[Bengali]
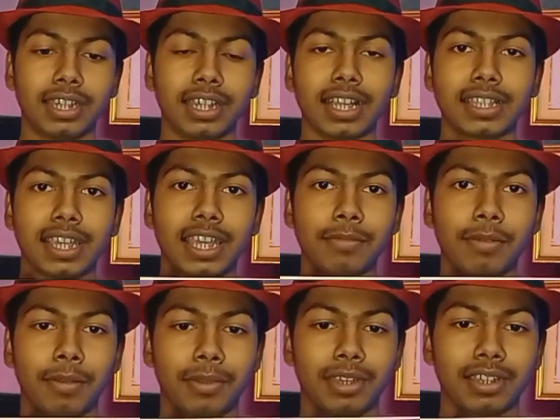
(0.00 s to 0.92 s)
ঠিক আছে
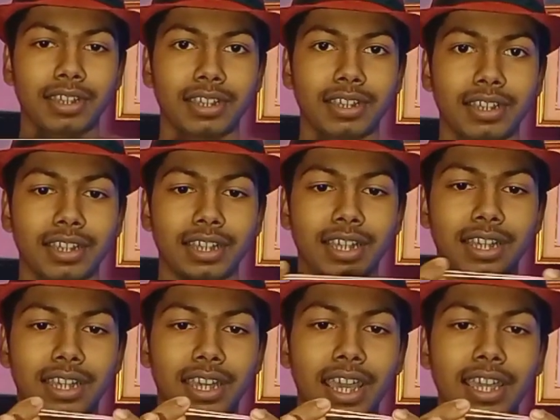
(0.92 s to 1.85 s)
এইভাবে
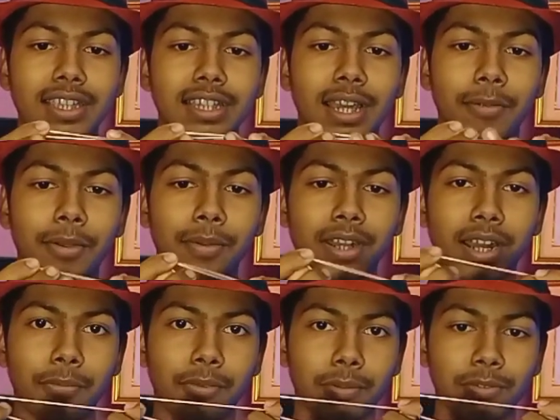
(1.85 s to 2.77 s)
এই যে রাবার
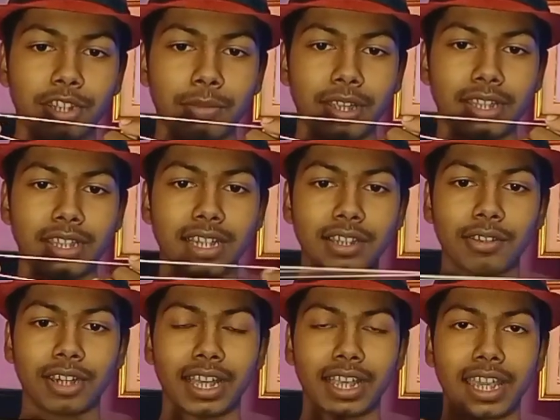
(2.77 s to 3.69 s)
ব্যান্ড আপনারা বুঝতে পাচ্ছেন
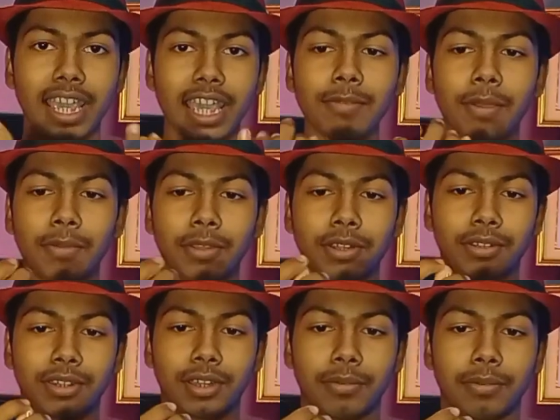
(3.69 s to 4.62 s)
তো এটাকে এইভাবে
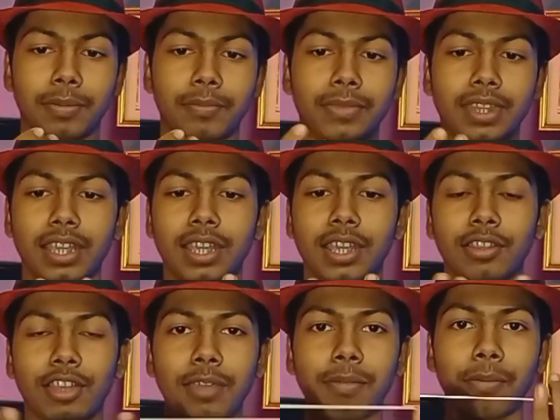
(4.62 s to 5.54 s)
ধরতে হবে
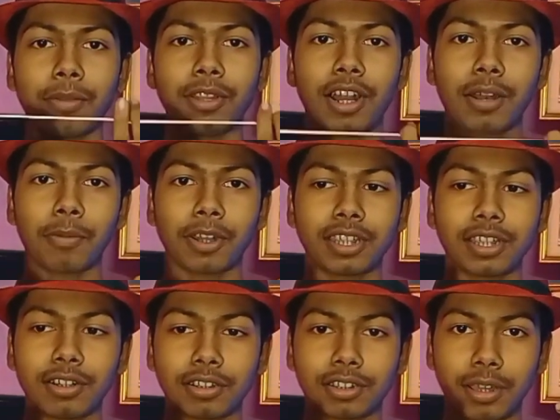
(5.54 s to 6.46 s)
তো এইভাবে ধরার পর
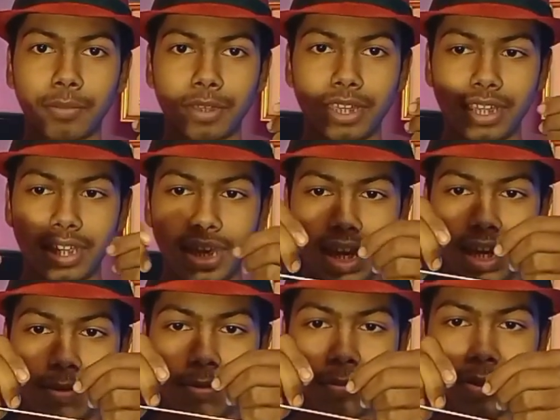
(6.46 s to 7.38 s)
কি করতে হবে
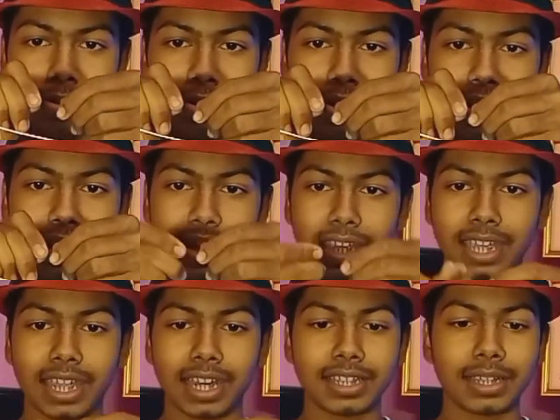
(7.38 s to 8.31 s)
এইভাবে করে
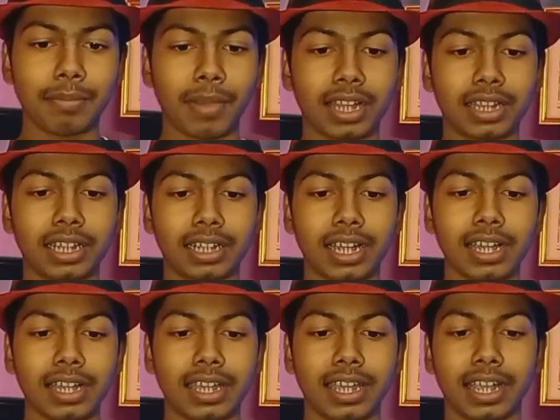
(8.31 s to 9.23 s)
এর যে মাথাটা
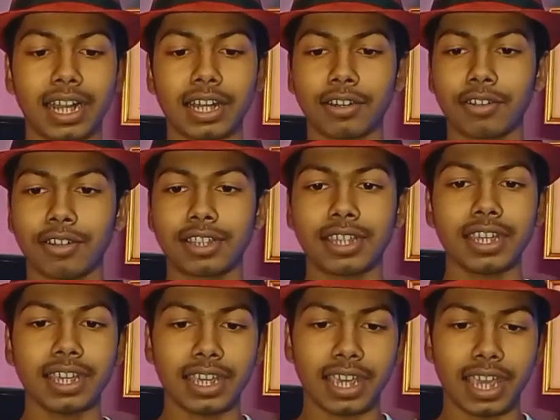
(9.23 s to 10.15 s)
এখানে রয়েছে
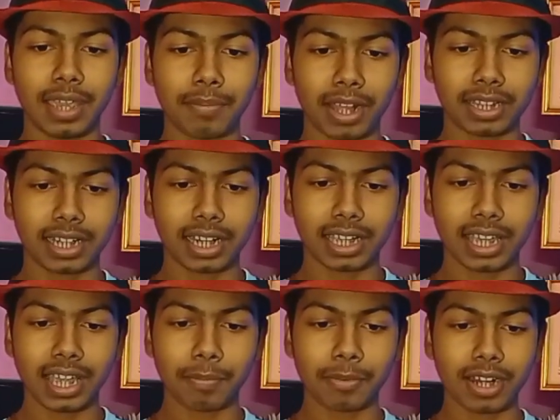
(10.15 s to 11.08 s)
এই
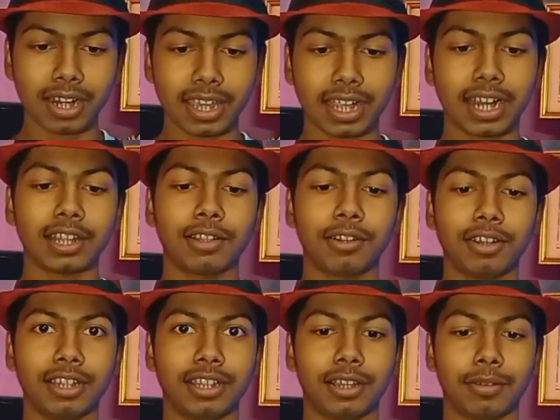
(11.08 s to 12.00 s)
মাথাটাকে আপনার এখানে
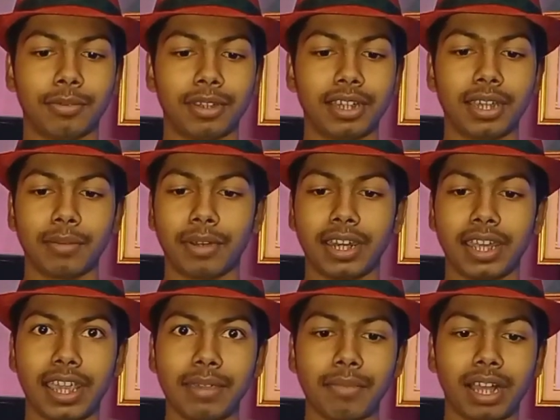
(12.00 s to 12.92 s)
ধরে নিতে হবে
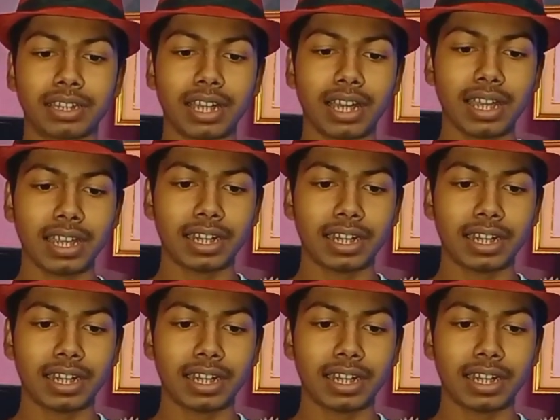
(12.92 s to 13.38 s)
মানে এই মাথা